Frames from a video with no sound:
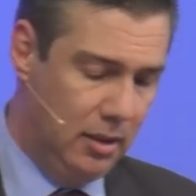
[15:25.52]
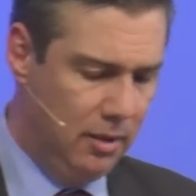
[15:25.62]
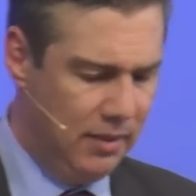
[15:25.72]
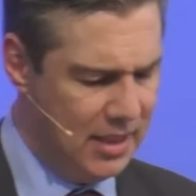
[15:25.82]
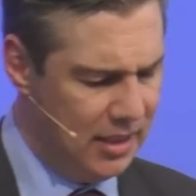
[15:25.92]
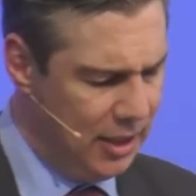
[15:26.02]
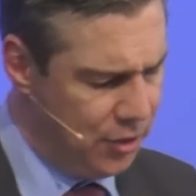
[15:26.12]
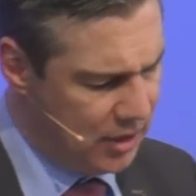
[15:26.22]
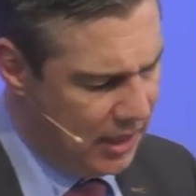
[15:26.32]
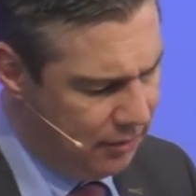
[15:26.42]
Und was hat
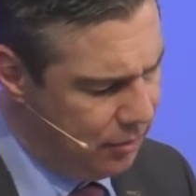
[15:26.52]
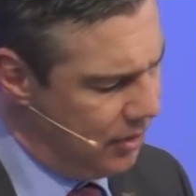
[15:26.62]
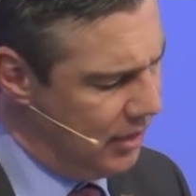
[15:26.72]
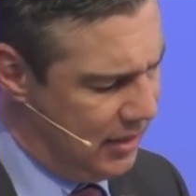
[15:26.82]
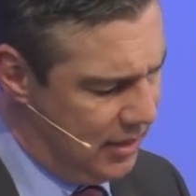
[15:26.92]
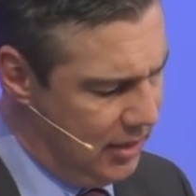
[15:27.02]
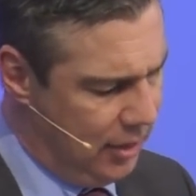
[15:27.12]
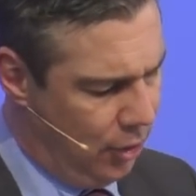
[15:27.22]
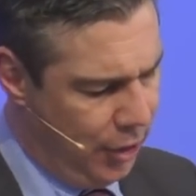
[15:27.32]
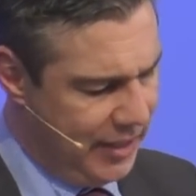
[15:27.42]
Jesus geantwortet? Es ist
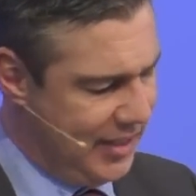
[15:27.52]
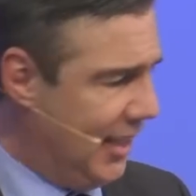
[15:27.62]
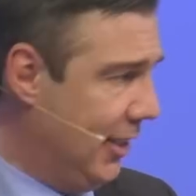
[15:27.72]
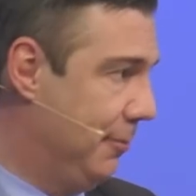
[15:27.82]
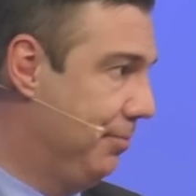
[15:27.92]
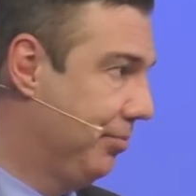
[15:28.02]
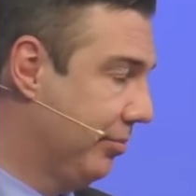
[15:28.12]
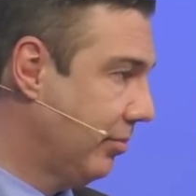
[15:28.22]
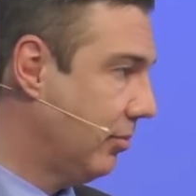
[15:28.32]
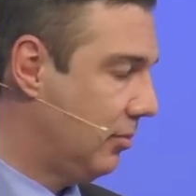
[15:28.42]
nicht eure Sache
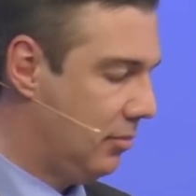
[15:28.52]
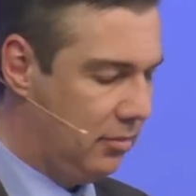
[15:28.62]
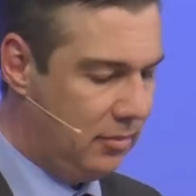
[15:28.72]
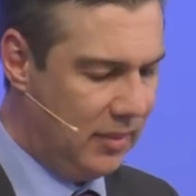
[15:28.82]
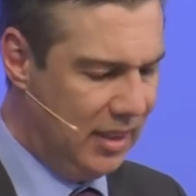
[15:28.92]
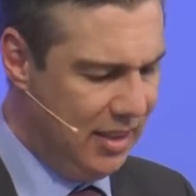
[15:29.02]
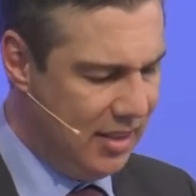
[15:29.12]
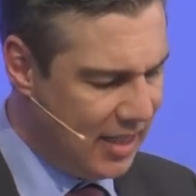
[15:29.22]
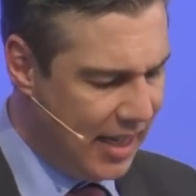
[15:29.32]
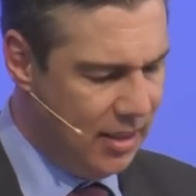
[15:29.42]
die
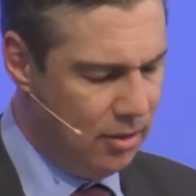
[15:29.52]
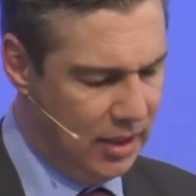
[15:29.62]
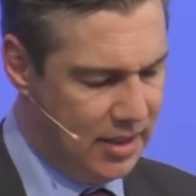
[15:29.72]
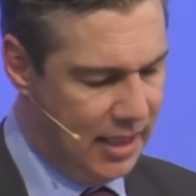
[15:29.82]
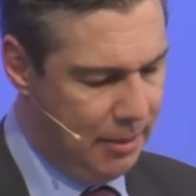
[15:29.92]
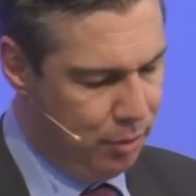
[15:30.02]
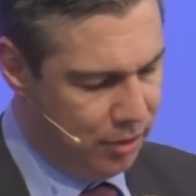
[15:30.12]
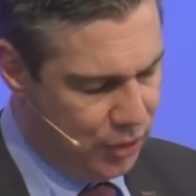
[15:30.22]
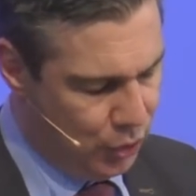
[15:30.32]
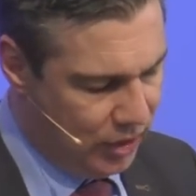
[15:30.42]
Zeiten oder
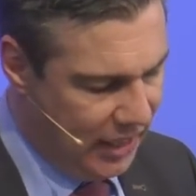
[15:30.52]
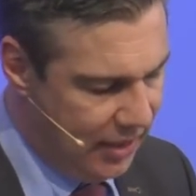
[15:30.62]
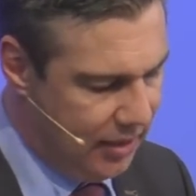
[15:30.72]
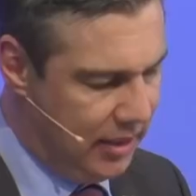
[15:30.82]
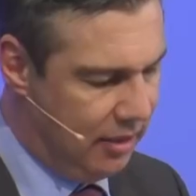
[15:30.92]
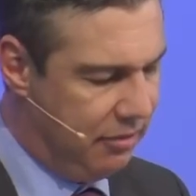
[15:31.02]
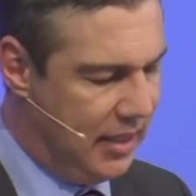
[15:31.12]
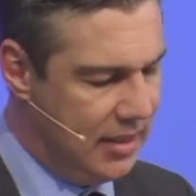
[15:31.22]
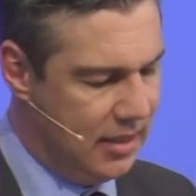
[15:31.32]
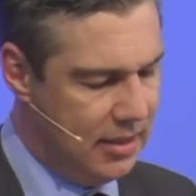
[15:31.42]
Zeitpunkte zu kennen, die der
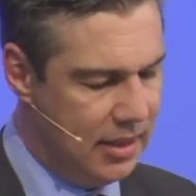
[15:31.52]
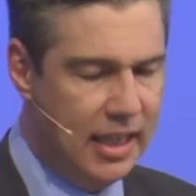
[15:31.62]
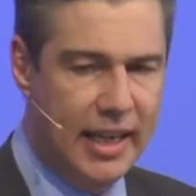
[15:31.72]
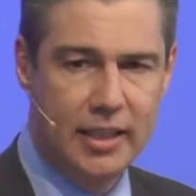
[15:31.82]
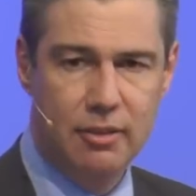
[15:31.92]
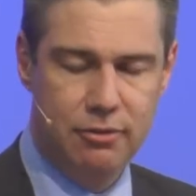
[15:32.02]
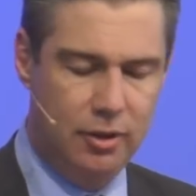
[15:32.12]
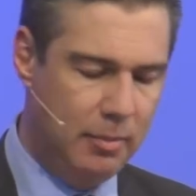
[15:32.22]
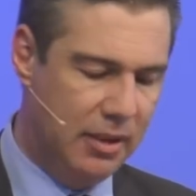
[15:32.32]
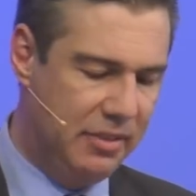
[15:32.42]
Vater in seiner eigenen
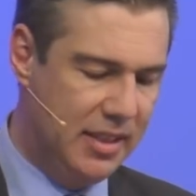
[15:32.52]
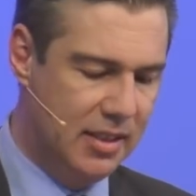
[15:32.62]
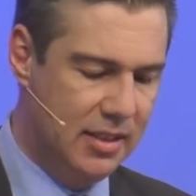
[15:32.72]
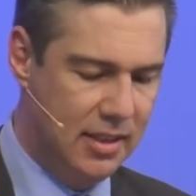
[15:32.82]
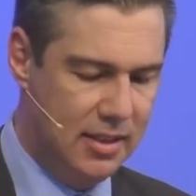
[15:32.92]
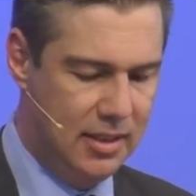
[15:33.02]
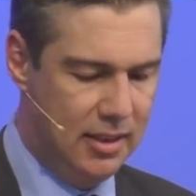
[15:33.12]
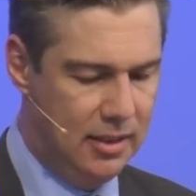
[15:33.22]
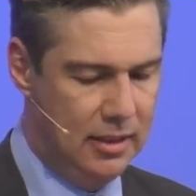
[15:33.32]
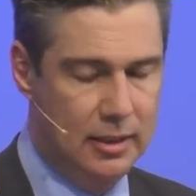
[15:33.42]
Vollmacht festgesetzt hat.